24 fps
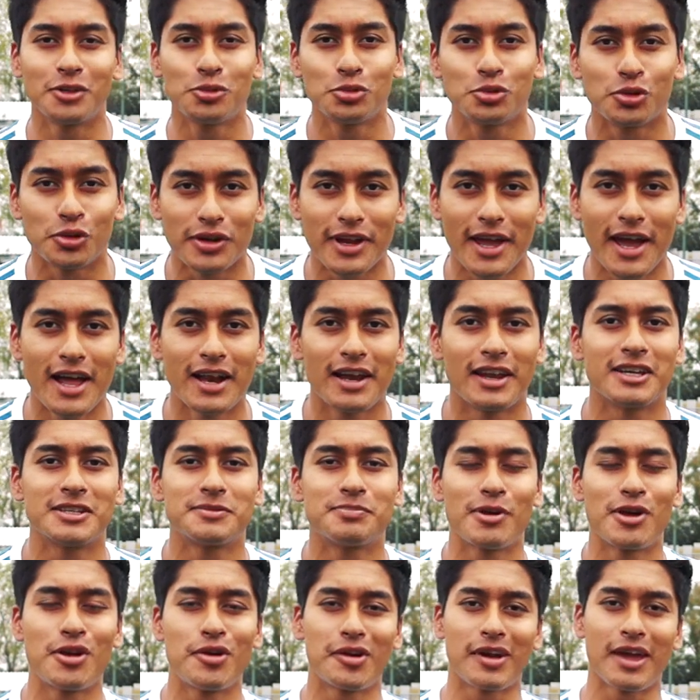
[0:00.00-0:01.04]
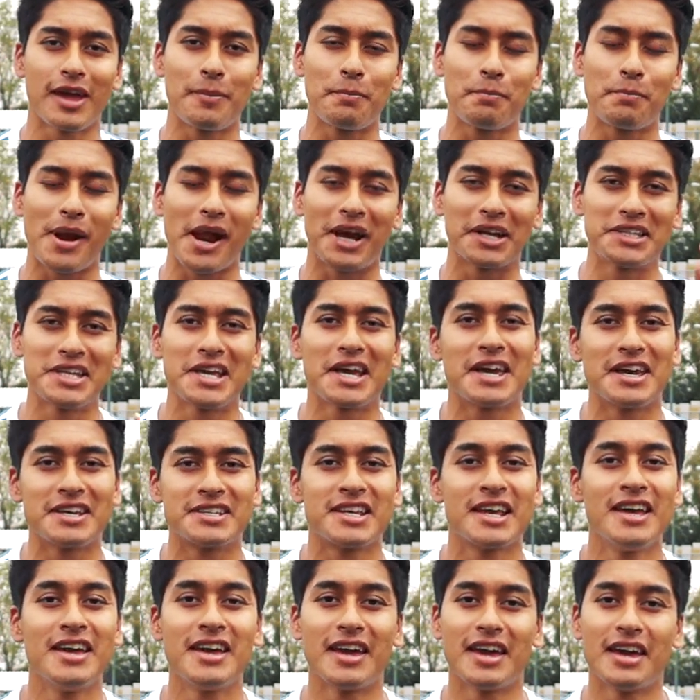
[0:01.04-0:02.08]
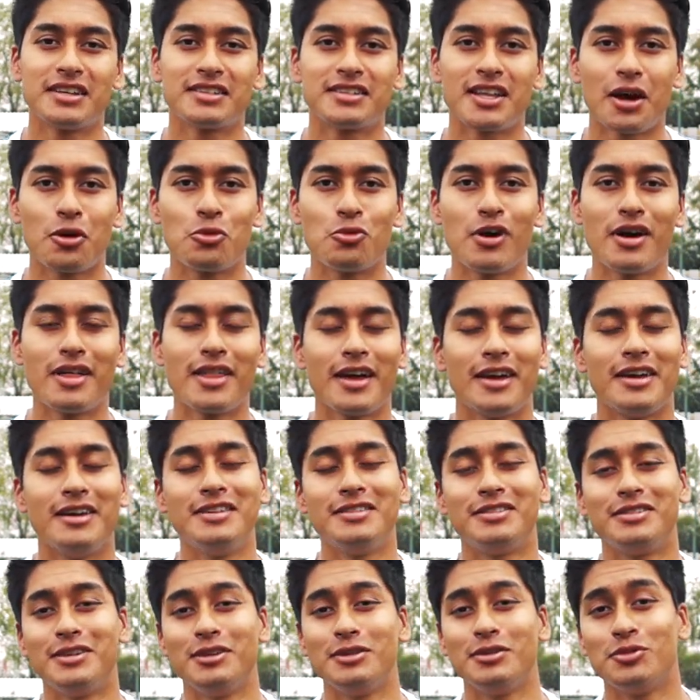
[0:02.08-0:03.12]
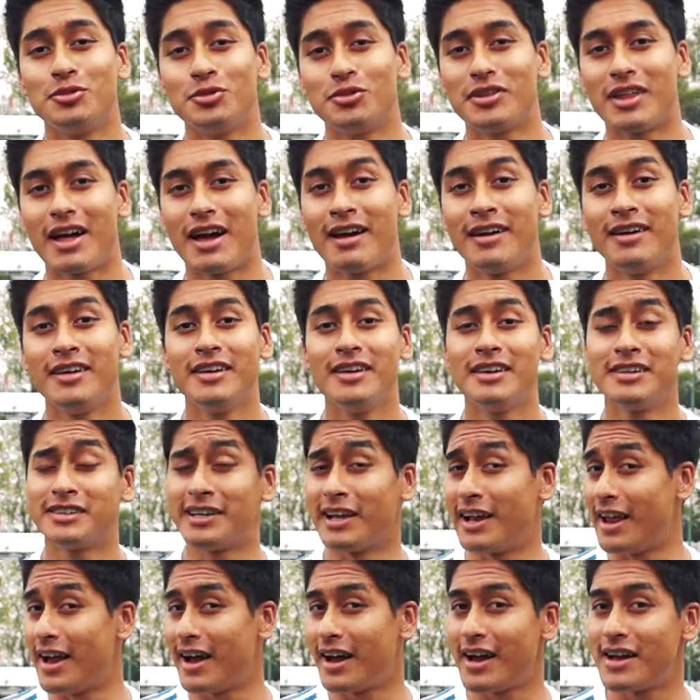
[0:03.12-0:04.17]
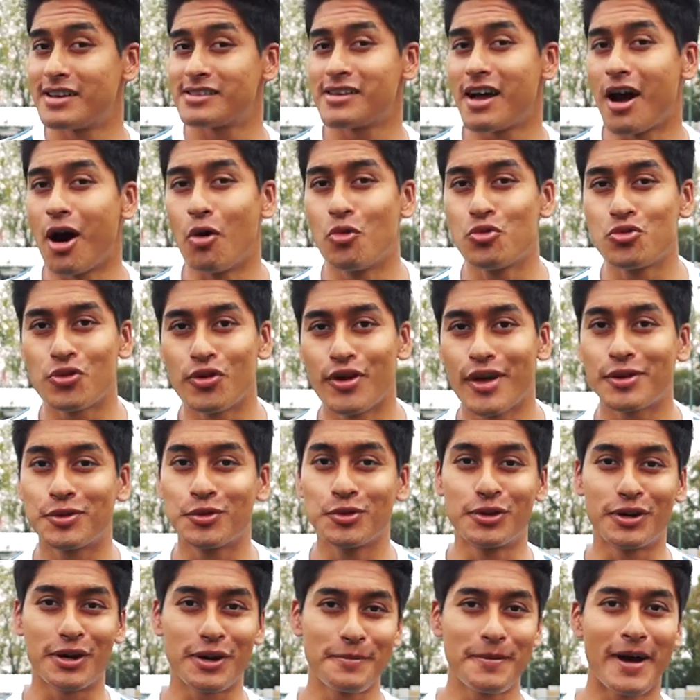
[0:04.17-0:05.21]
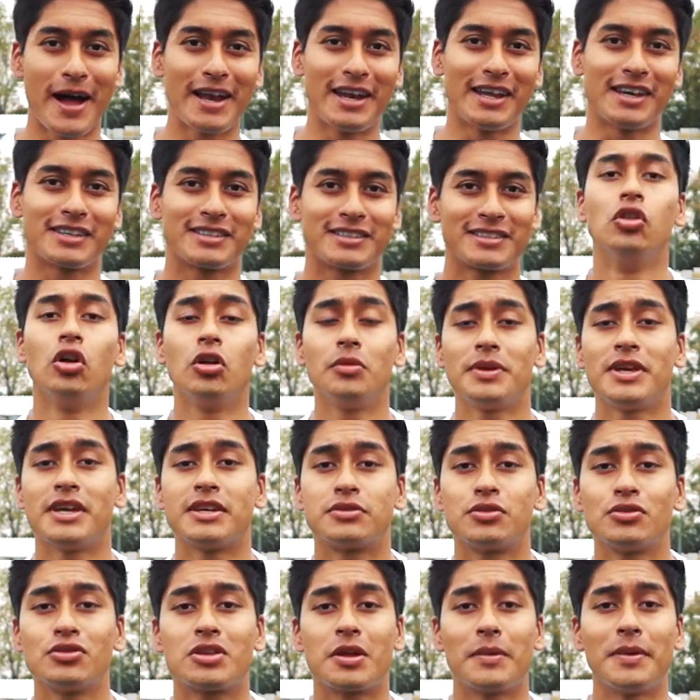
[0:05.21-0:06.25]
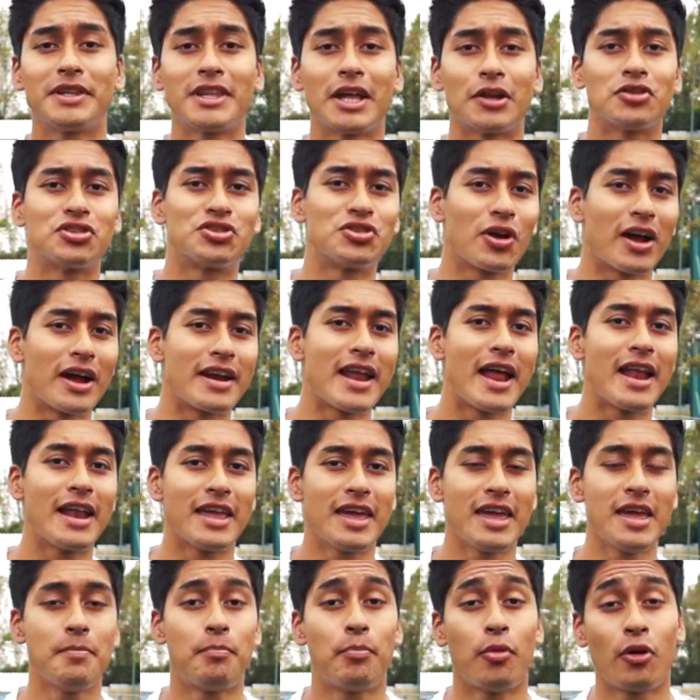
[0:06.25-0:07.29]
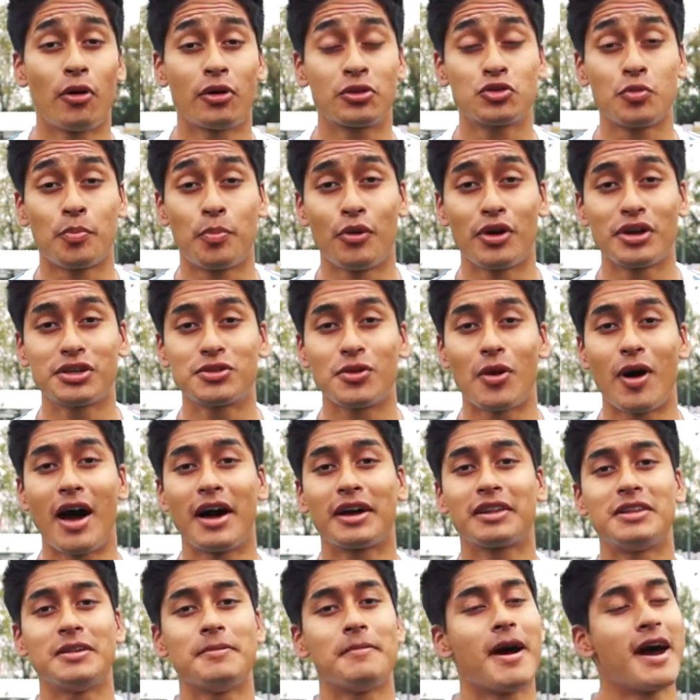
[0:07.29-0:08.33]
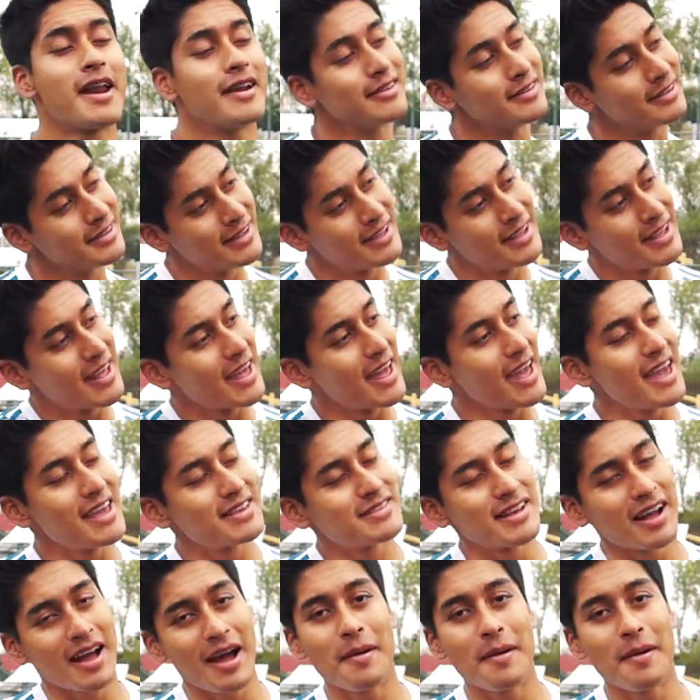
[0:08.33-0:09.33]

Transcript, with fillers: tutorial, espero que practiques esta jugada y sin duda se la hagas a uno de tus rivales. No olvides suscribirte a nuestro canal y por supuesto activar esa